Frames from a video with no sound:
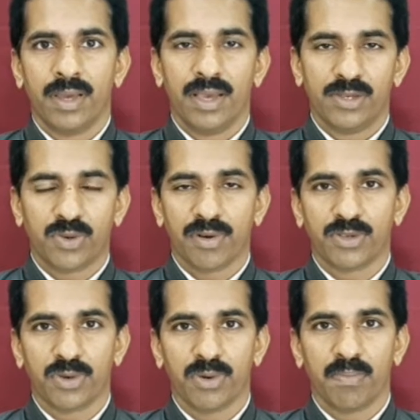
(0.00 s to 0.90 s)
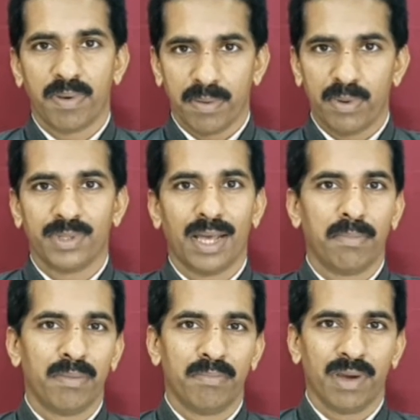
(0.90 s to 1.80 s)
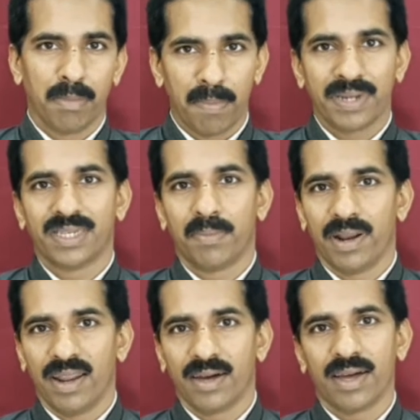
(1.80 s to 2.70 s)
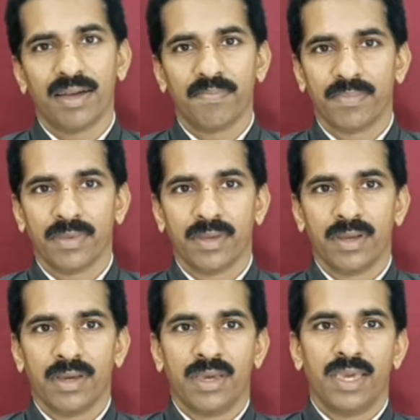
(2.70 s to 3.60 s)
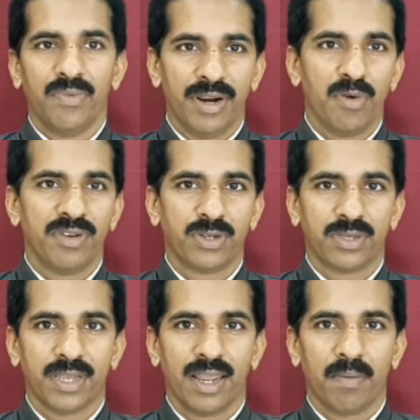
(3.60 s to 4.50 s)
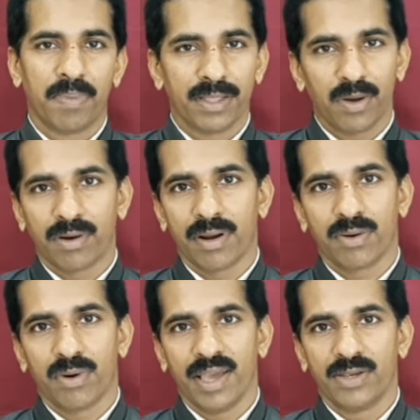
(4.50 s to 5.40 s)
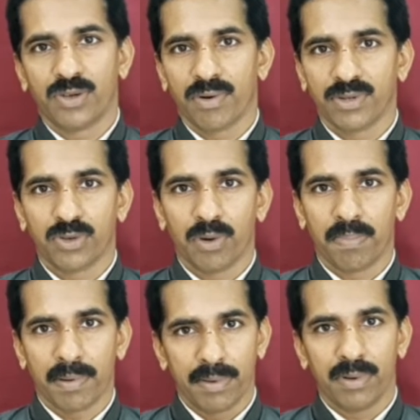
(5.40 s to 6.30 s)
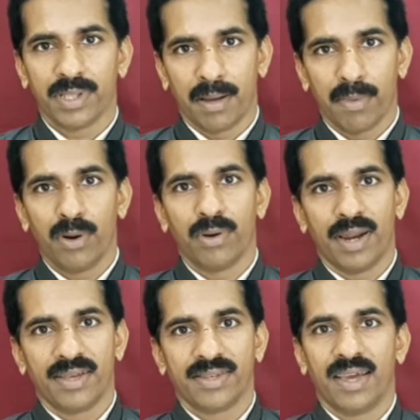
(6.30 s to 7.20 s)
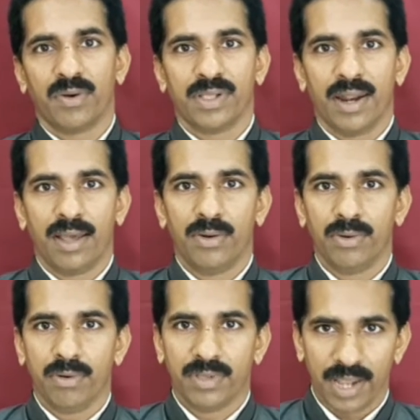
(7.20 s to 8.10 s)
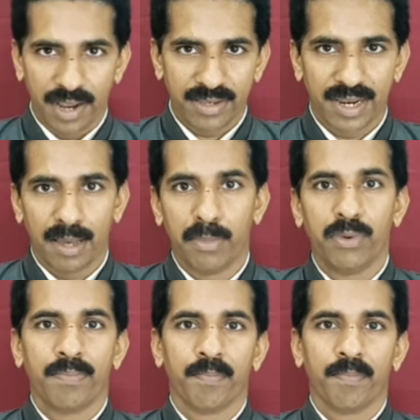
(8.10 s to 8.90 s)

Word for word: యేసుక్రీస్తు ప్రభు నామం మహిమపరచబడినాక ఈ వీడియో వీక్షిస్తున్న ప్రతి ఒక్కరు కూడా యేసుక్రీస్తు ప్రభు నామలో నా స్నేహవందనాలు తెలియస్తున్నాము